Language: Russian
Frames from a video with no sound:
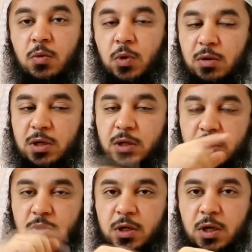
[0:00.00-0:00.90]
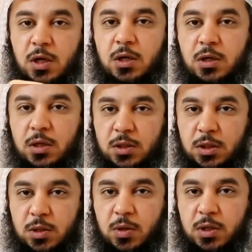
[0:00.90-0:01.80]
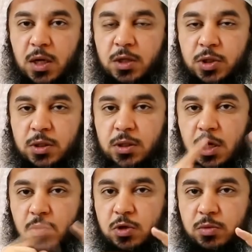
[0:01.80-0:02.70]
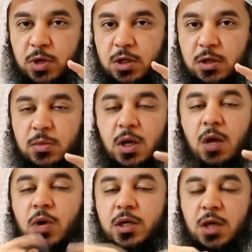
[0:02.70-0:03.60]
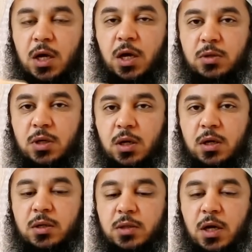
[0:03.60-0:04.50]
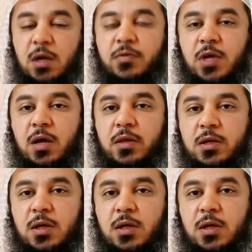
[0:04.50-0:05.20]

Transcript: И если бы другой человек или кто-либо другой вообще вошел в этот огонь, то огонь спалил бы его.